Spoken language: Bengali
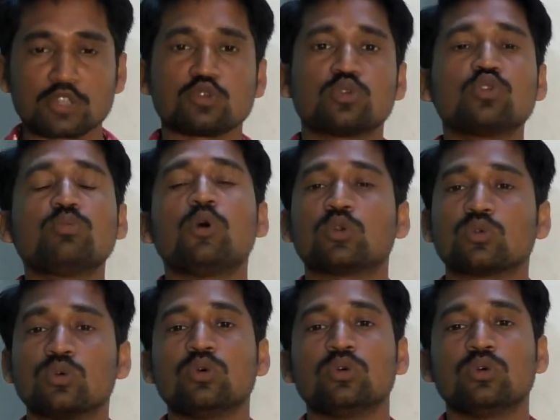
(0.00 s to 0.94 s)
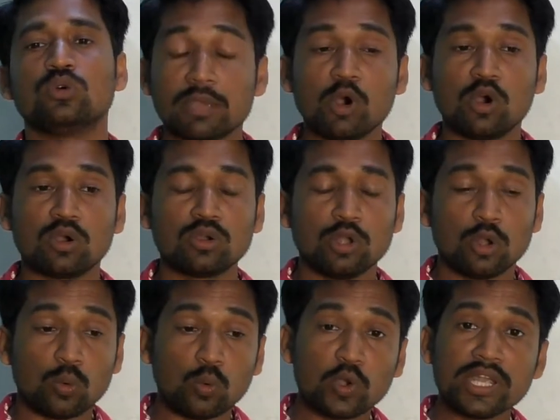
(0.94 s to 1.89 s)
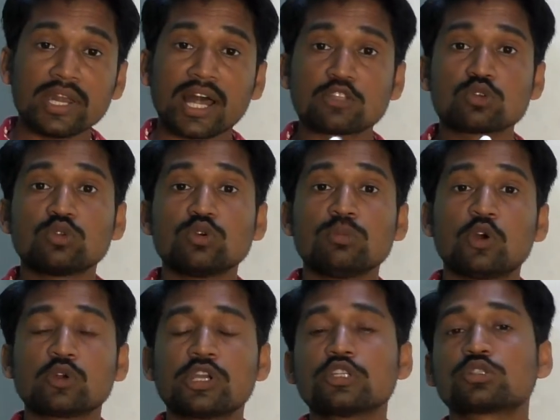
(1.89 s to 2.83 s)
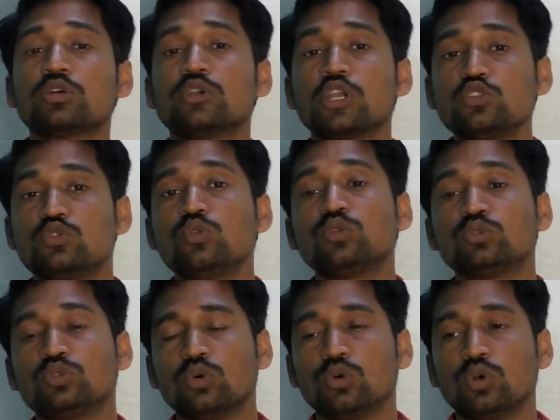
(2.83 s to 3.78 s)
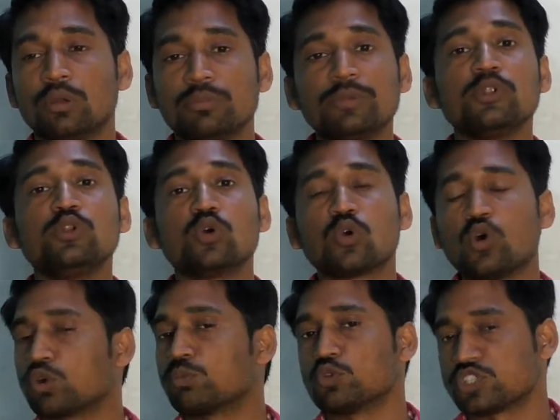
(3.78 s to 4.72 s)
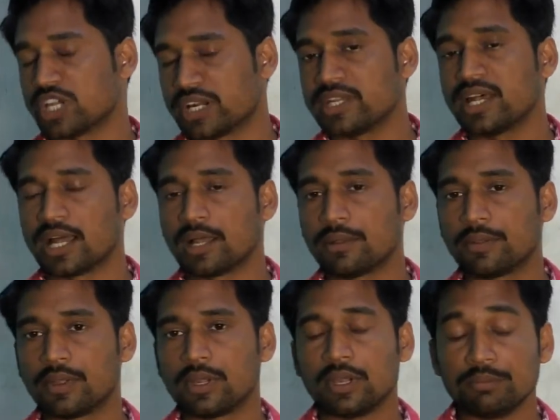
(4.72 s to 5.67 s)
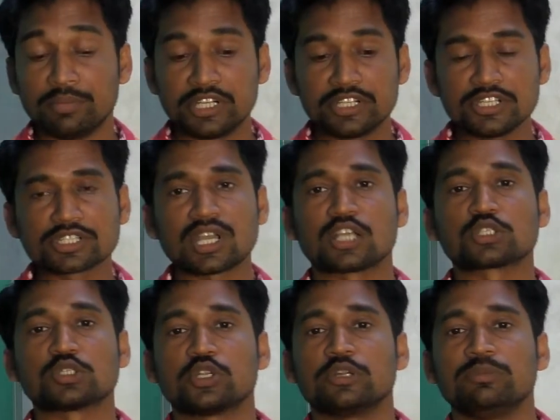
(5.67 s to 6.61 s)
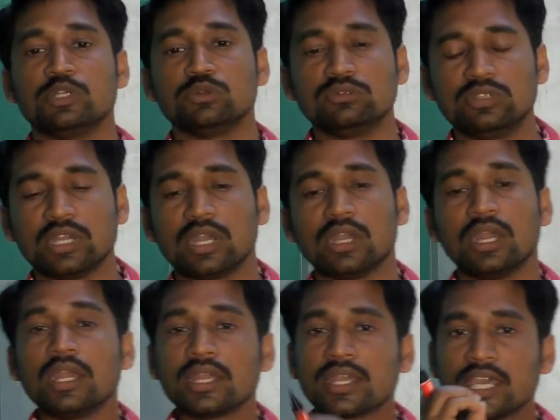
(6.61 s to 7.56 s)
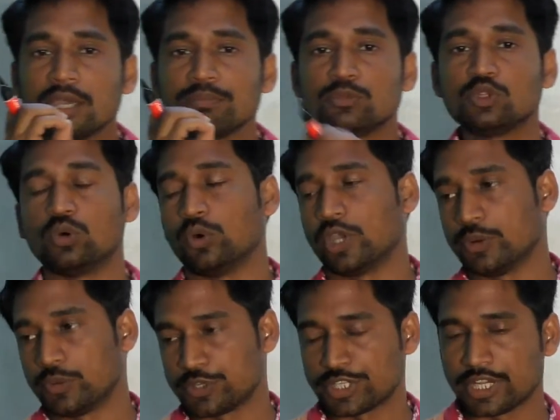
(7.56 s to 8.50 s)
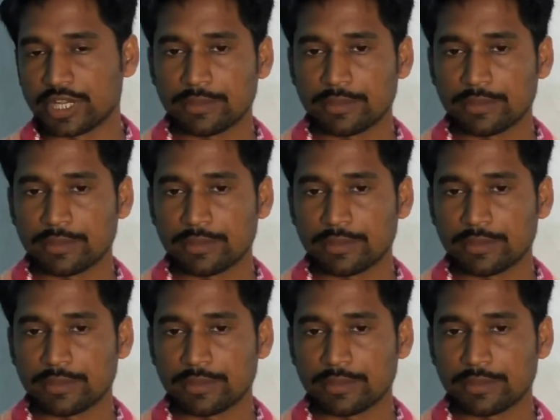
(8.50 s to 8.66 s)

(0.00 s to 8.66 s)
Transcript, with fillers: রাজন্যবর্গ এবং ওই রাজন্যবর্গের সঙ্গে যুক্ত বিভিন্ন কর্মচারীরা ব্রিটিশ শাসনের বিরুদ্ধে ক্ষিপ্ত হয়ে ওঠে